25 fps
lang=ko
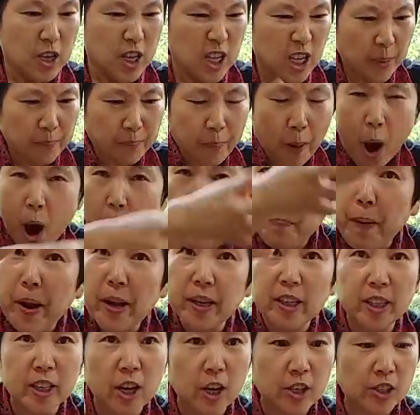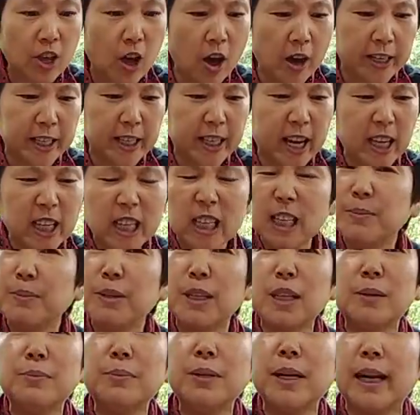이게 펄펄 끓여서 이게
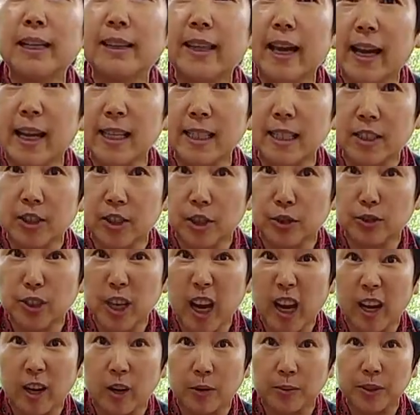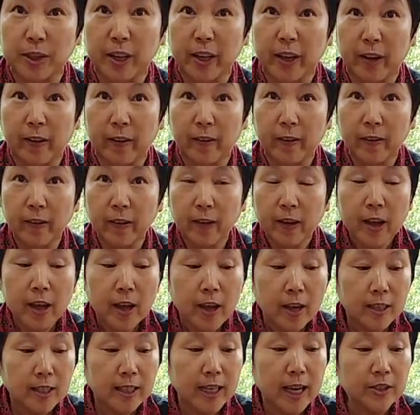흐물흐물할 때까지 끓여도 상관없어요.
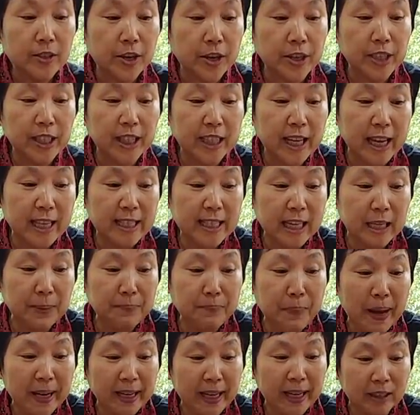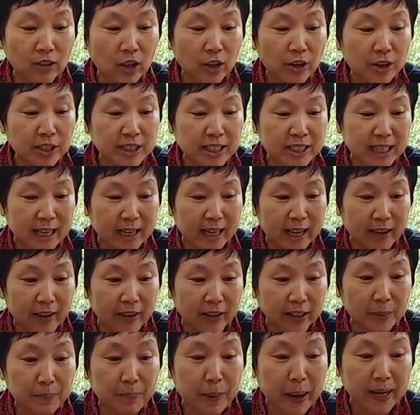아 그래서 이게 이제 이파리가
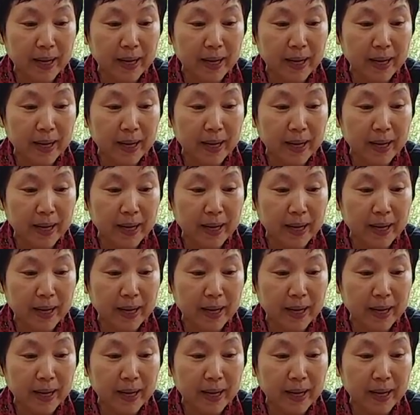떨어지잖아요. 네, 네,